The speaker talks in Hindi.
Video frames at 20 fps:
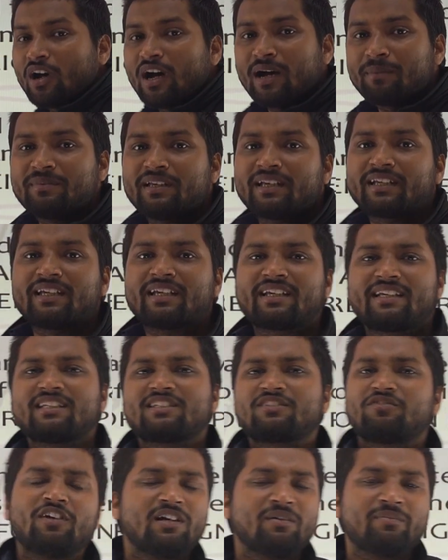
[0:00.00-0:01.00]
तो अब देखिए
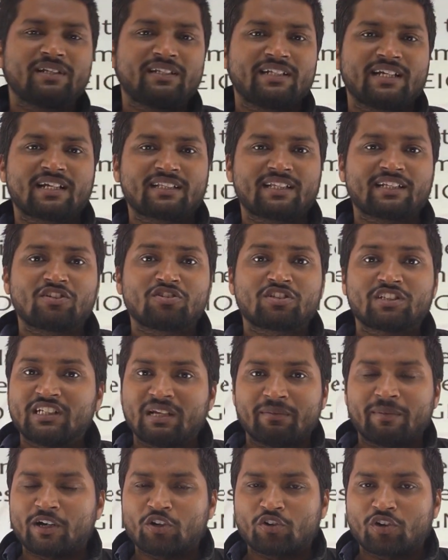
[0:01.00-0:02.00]
किस फील्ड में दिया जाता है तो
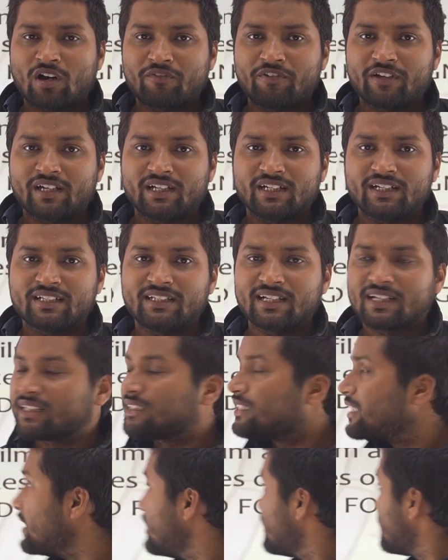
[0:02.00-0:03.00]
सिनेमेटोग्राफी के लिए दिया
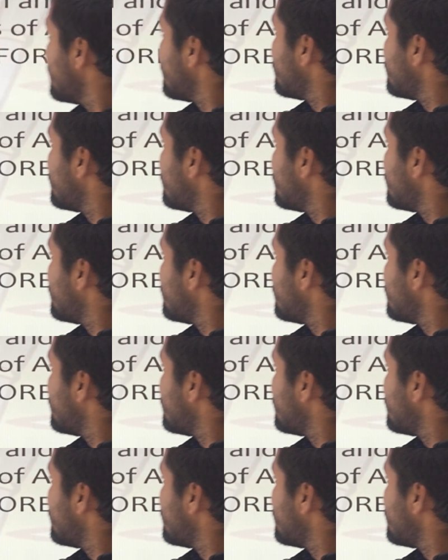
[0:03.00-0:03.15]
जाता है